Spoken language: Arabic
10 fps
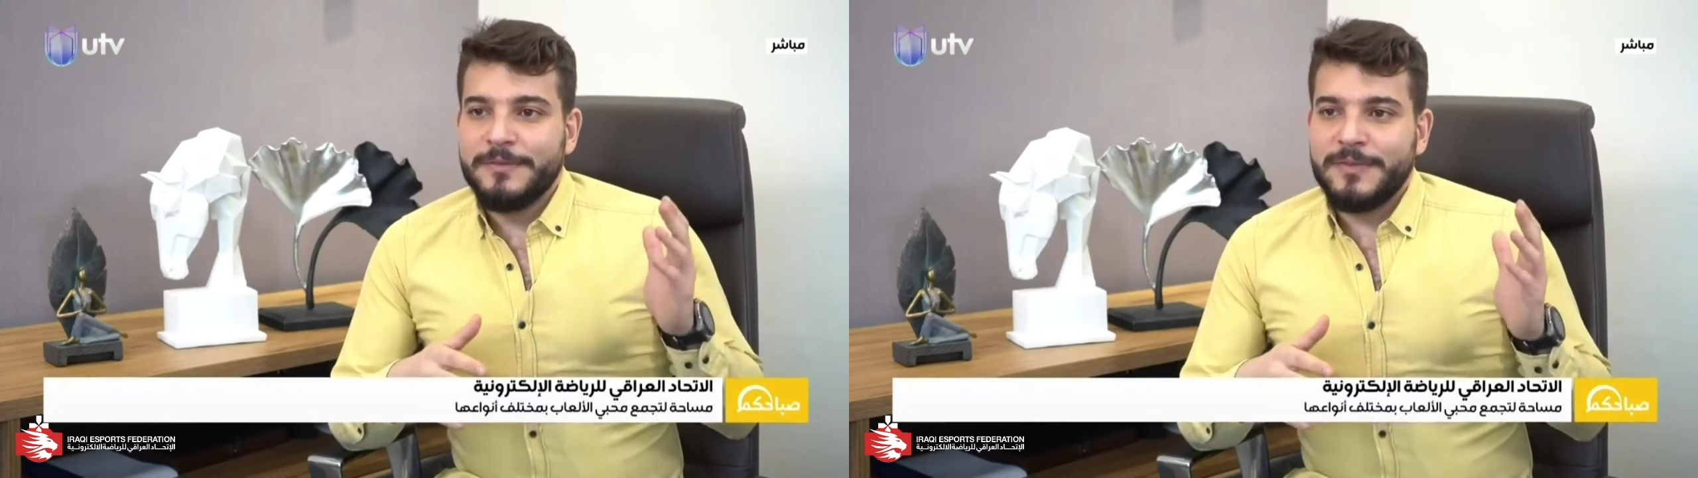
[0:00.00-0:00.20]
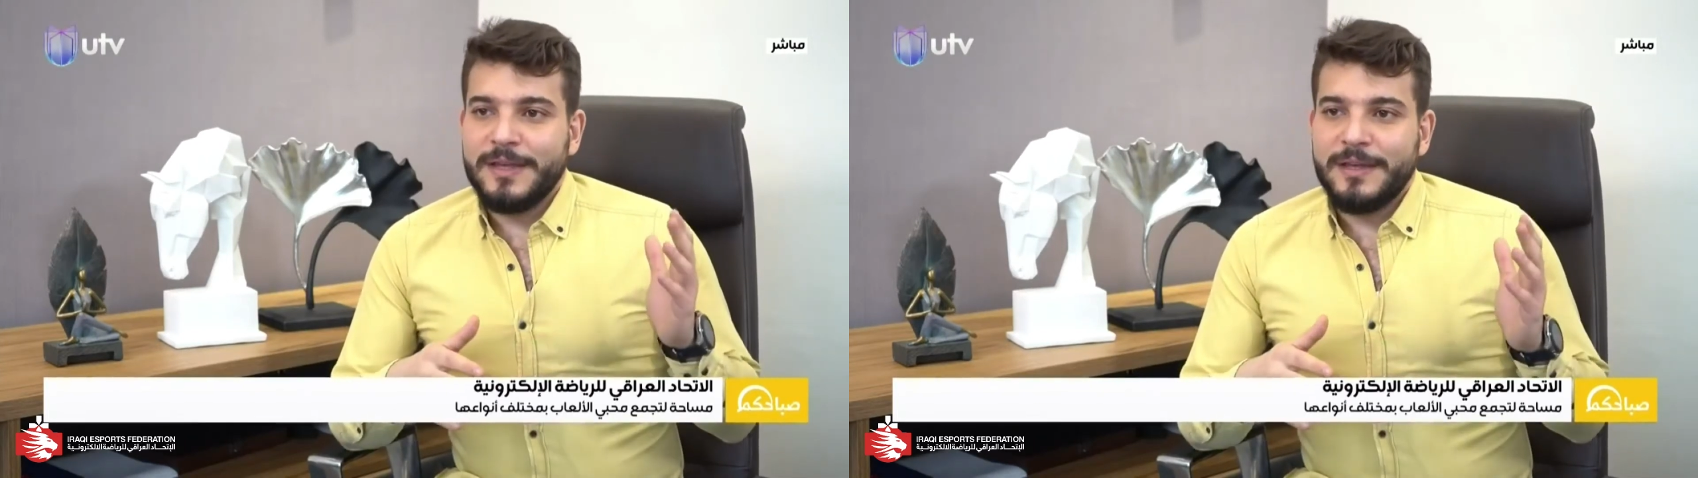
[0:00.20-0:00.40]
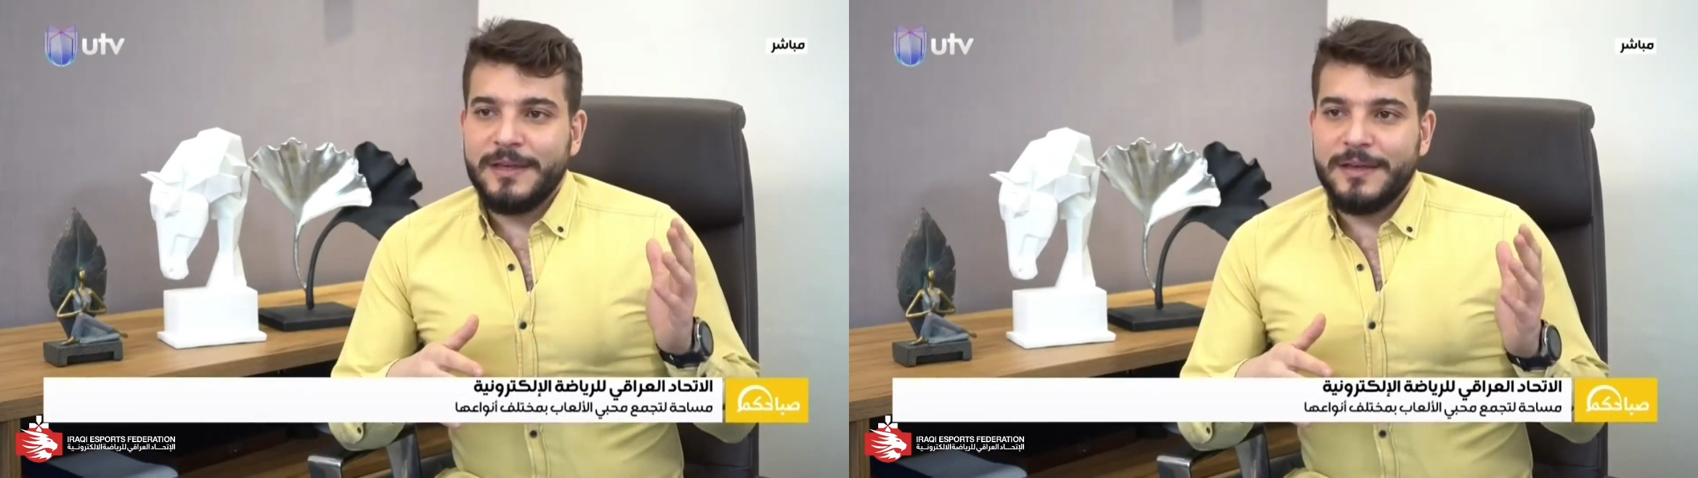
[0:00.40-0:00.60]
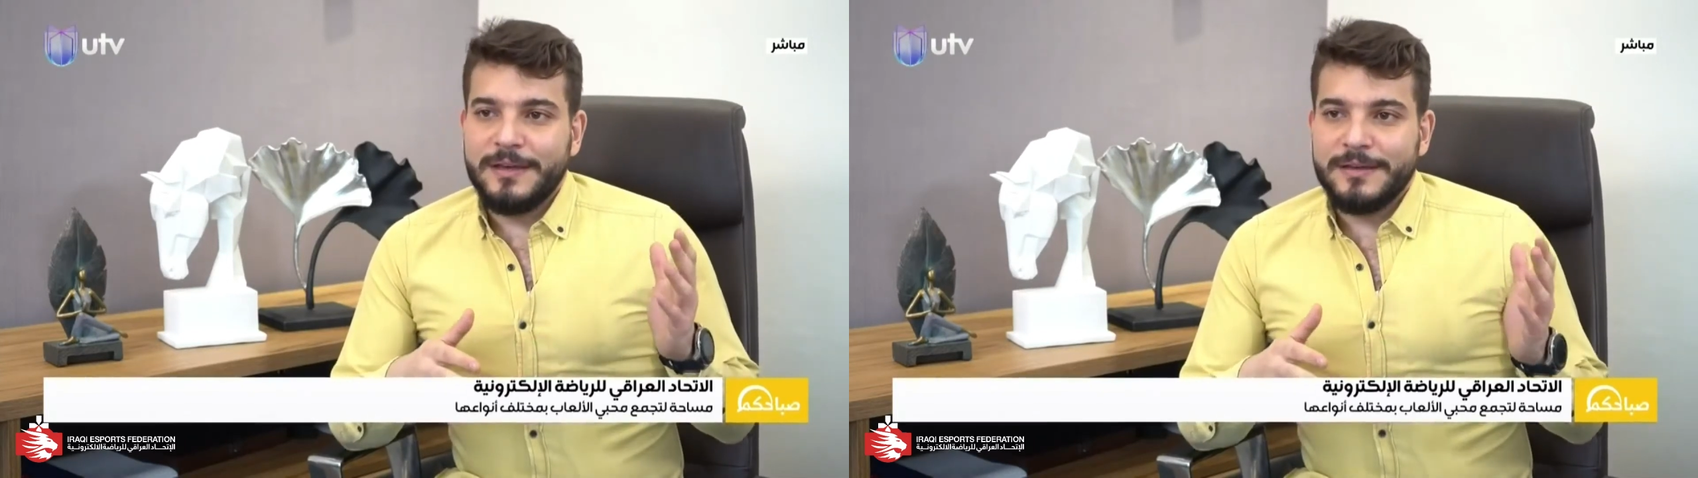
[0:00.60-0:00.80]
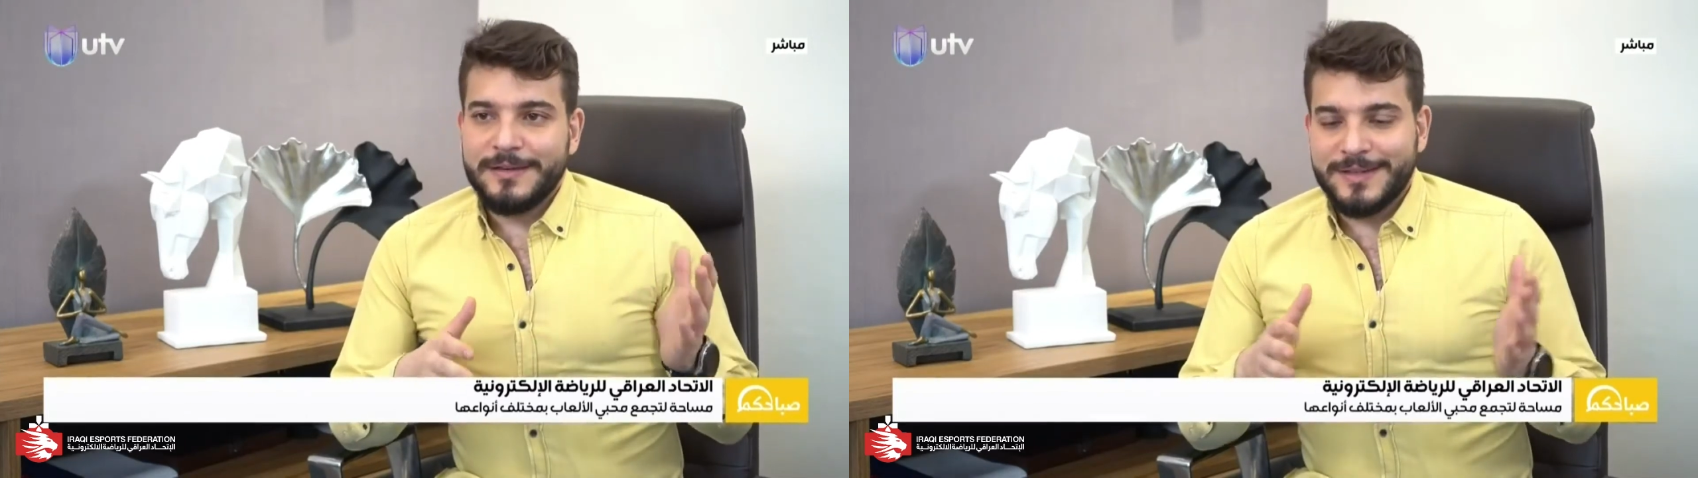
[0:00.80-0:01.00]

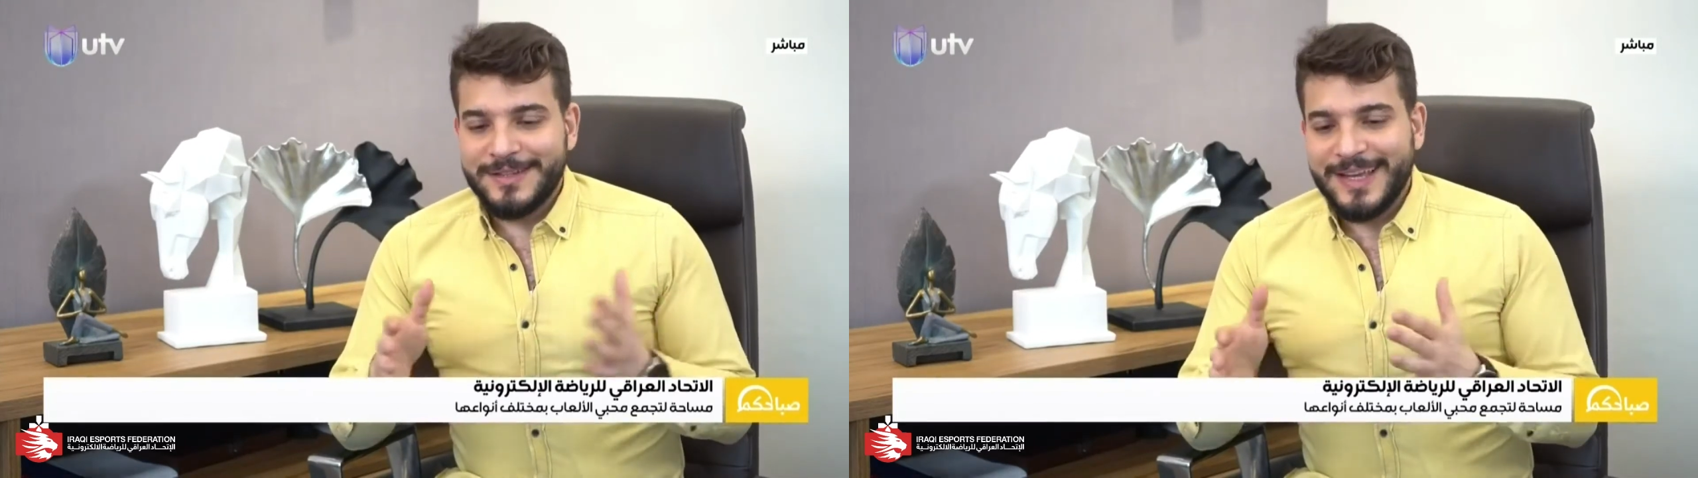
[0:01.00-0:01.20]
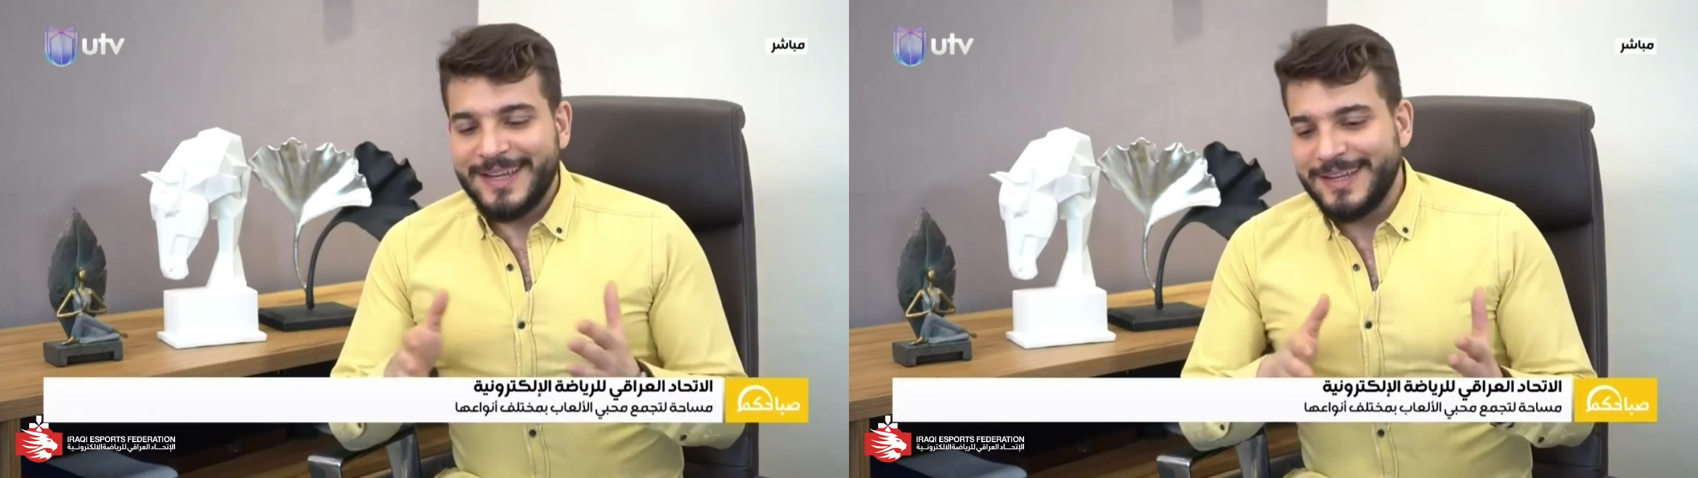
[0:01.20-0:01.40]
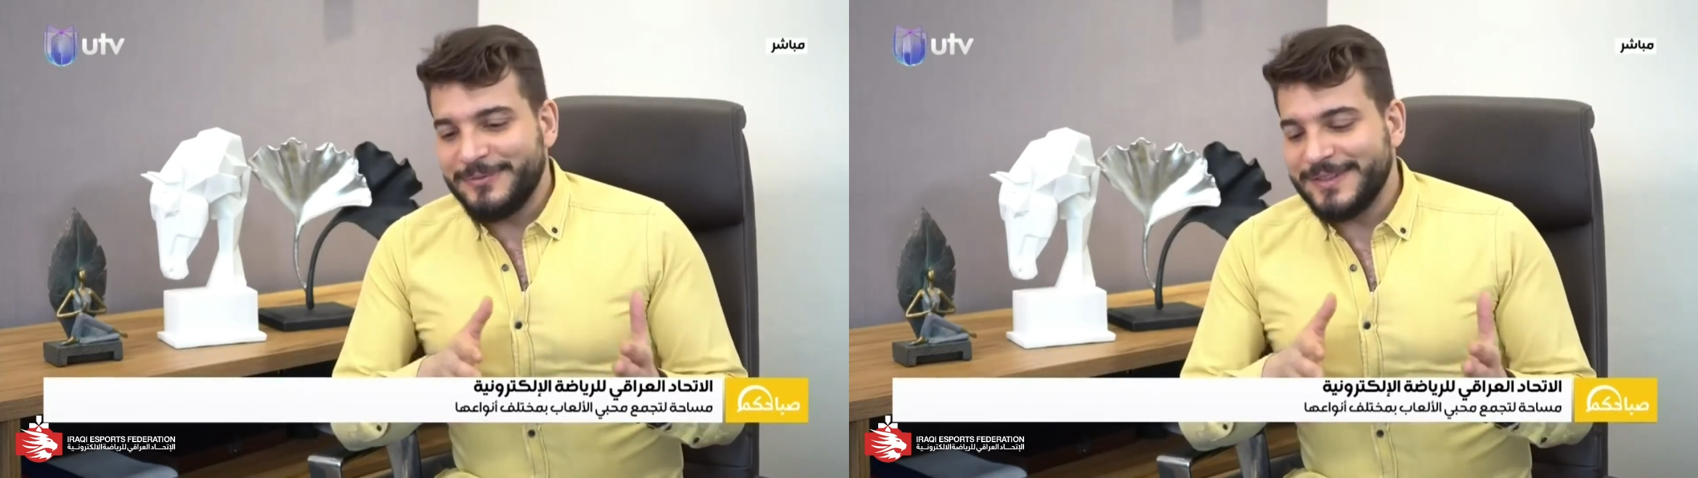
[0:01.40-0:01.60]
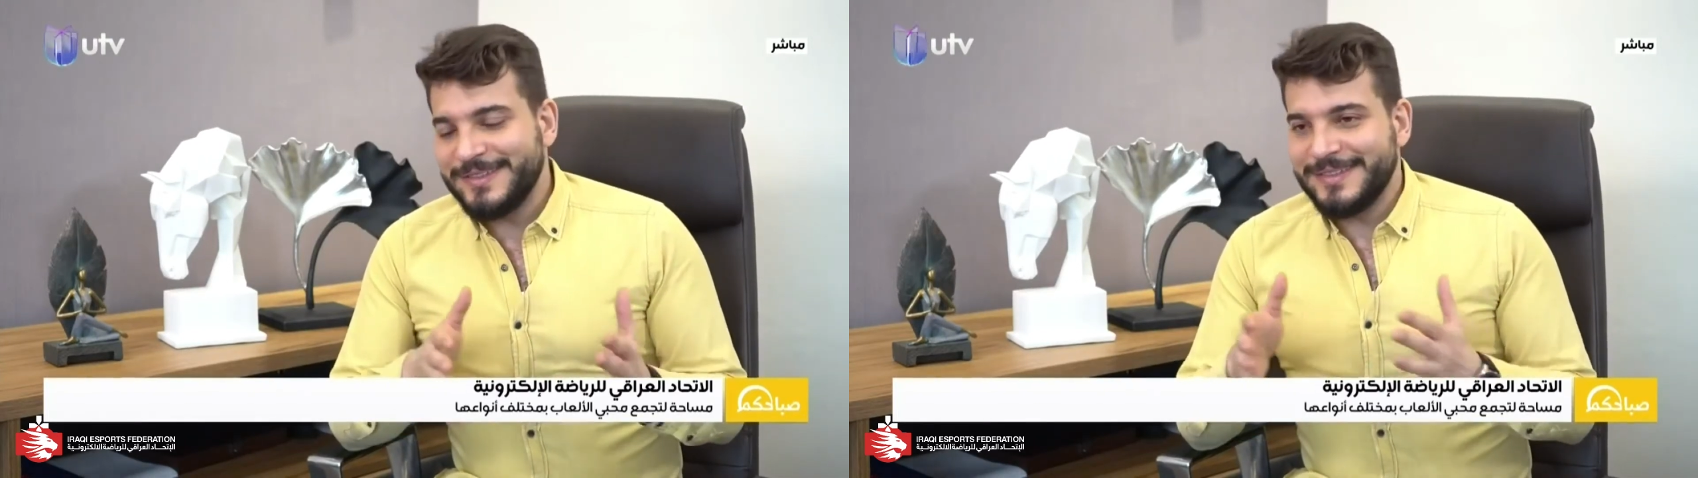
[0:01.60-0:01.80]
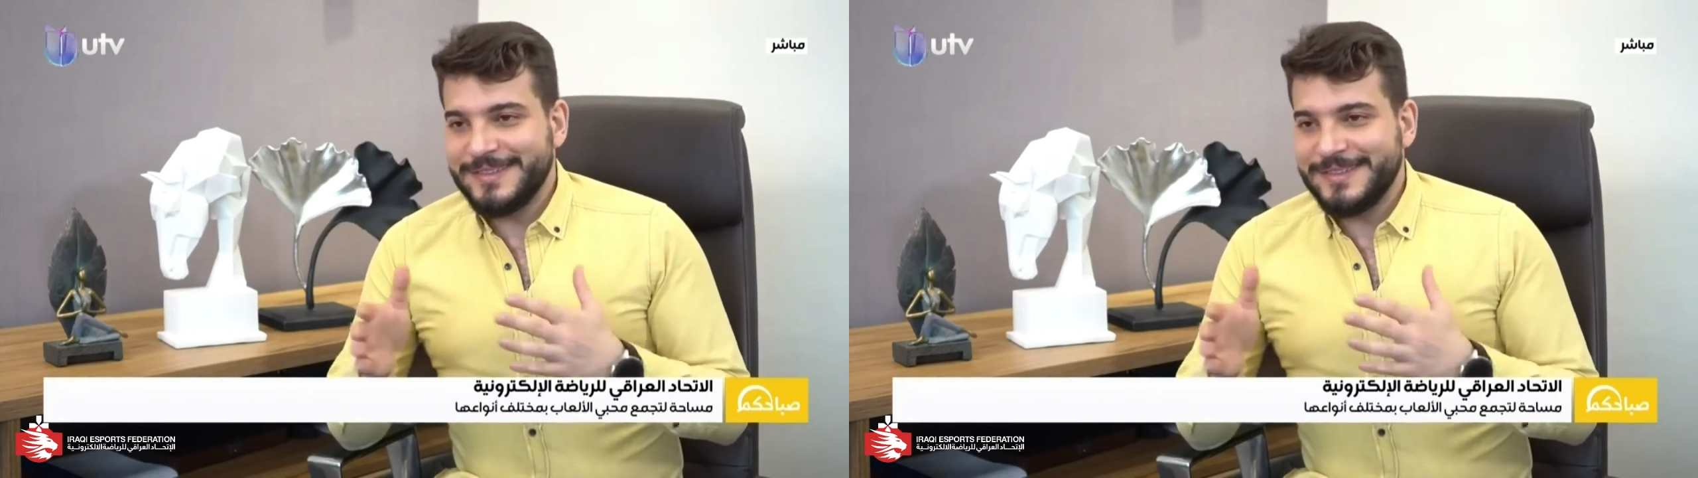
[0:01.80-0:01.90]
فكنا على فد